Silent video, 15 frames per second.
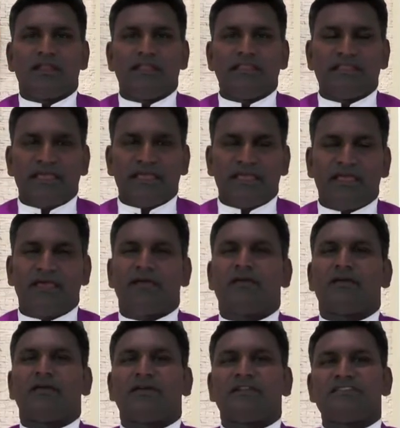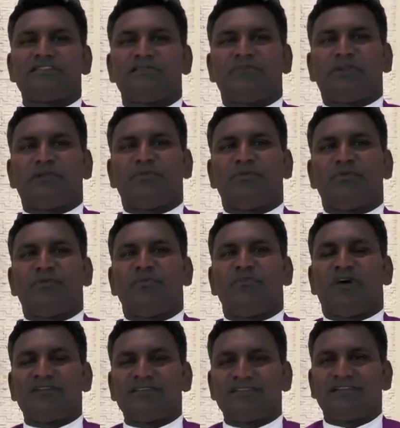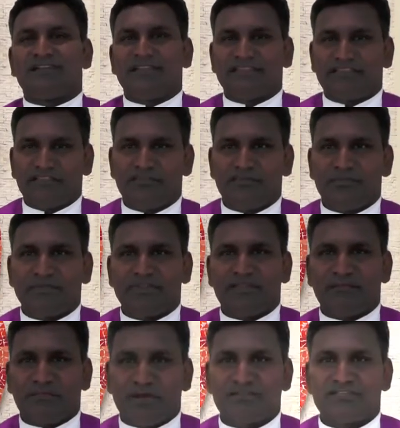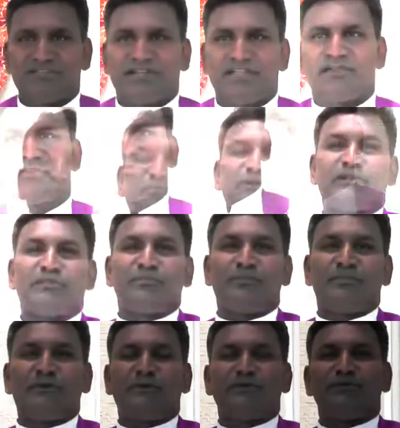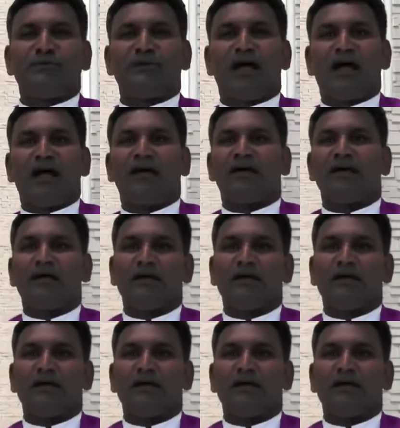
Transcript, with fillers: இந்த கிறிஸ்து பிறப்பு வாழ்த்துக்களை தெரிவிப்பதிலே மகிழ்ச்சி அடைகிறோம் பெருவிழா